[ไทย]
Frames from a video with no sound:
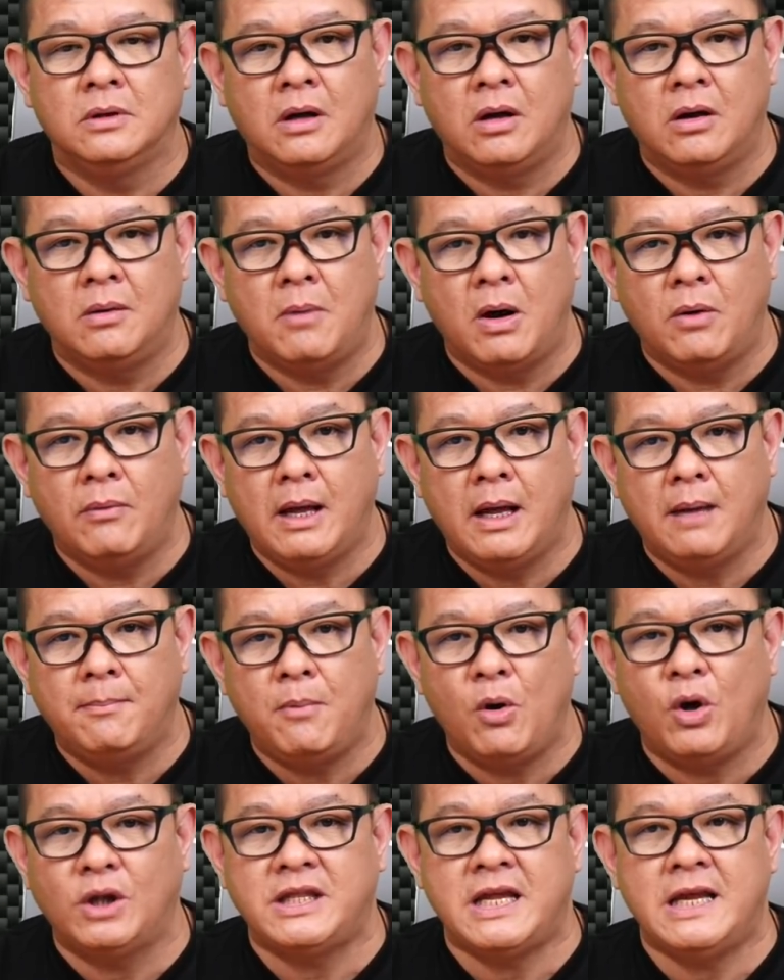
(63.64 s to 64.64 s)
เขาก็บอกว่า
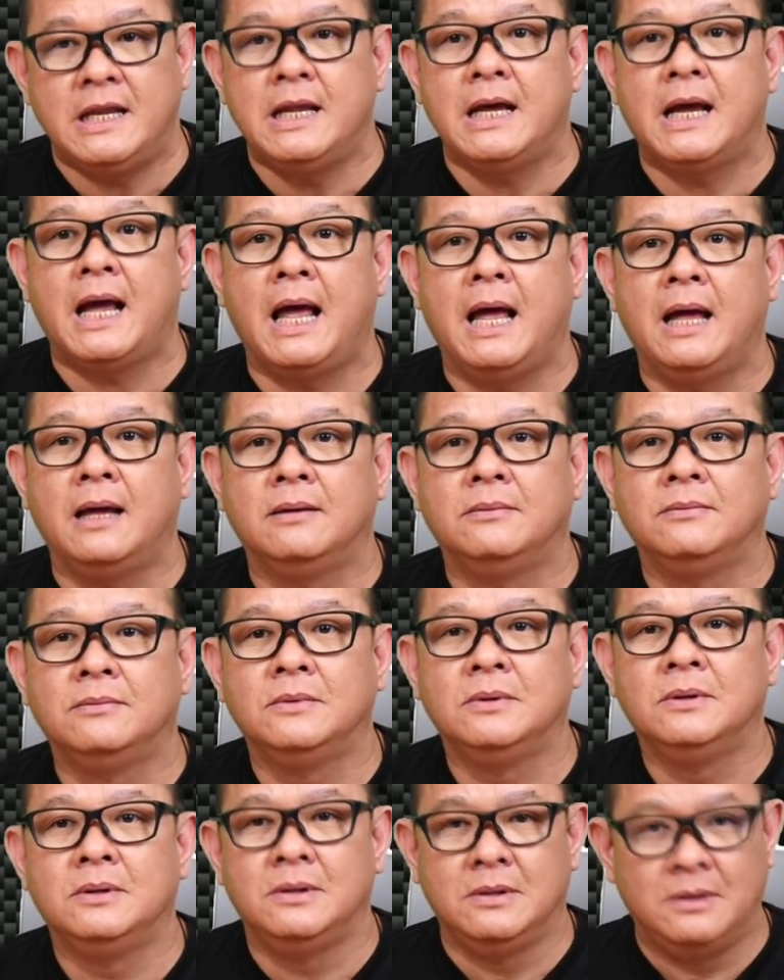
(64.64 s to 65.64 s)
ปกตินี่คะ
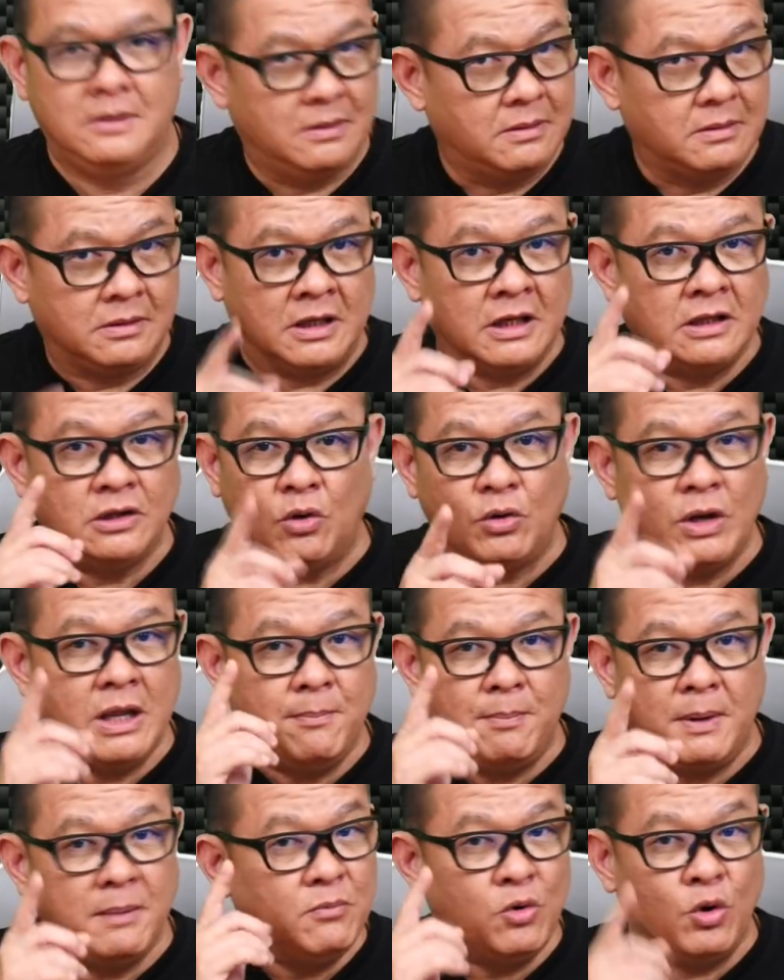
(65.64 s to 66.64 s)
ถึงตรงนี้
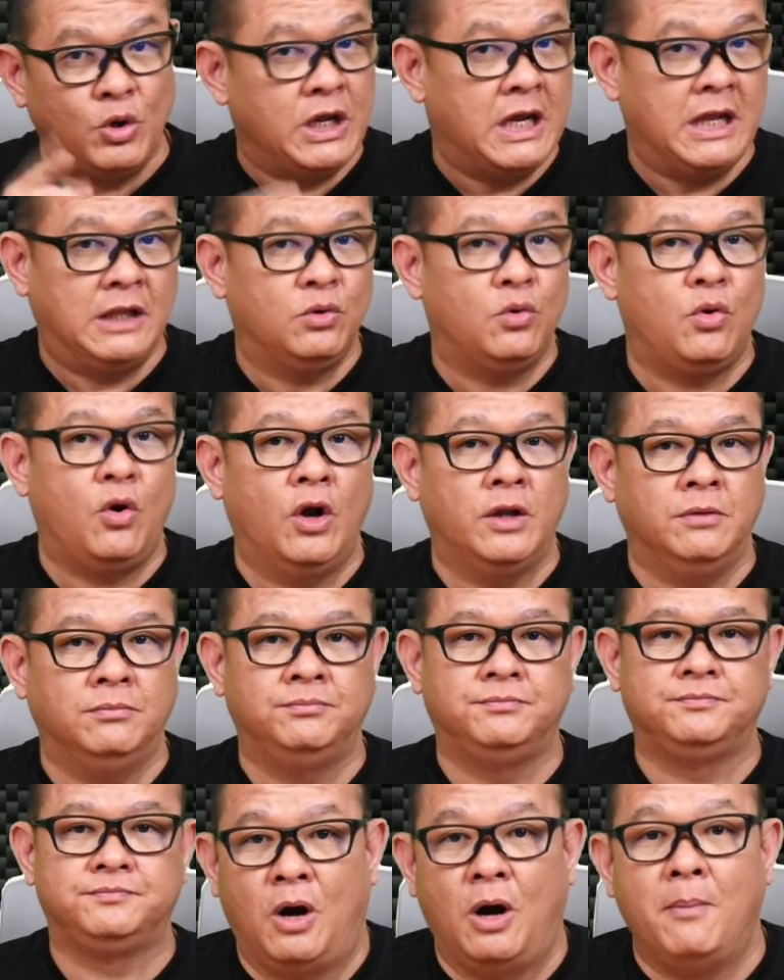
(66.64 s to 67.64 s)
ปุ๊บงุนงิดทุกคน
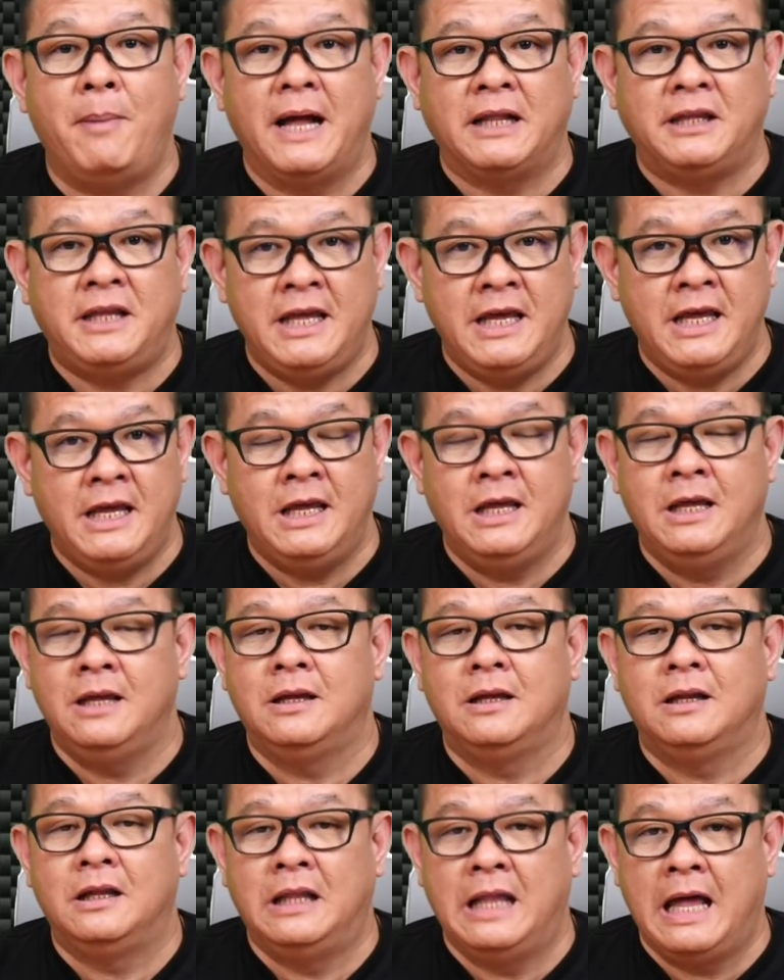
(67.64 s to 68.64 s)
เพราะบางที
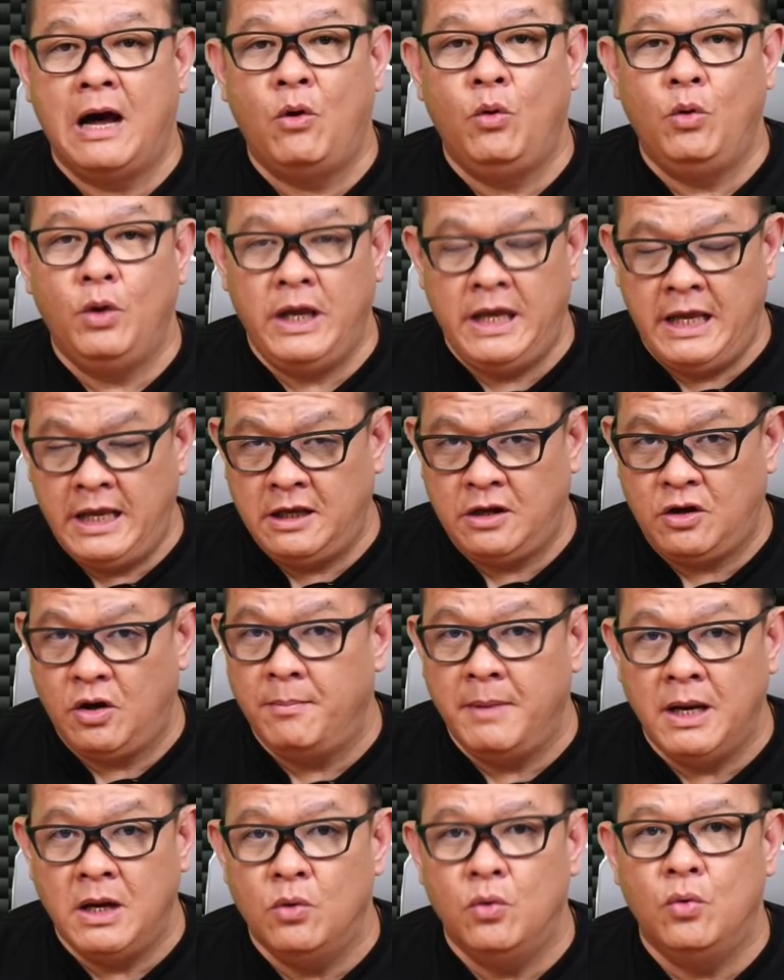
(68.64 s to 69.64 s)
เราเองก็
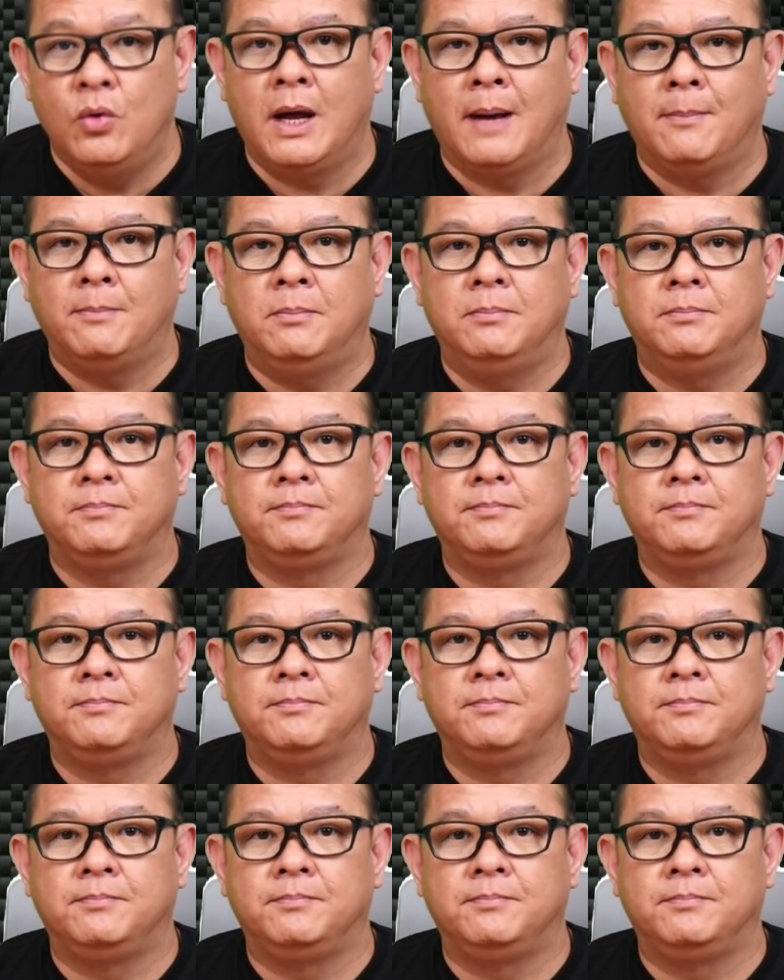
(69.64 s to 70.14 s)
ไม่รู้ครับ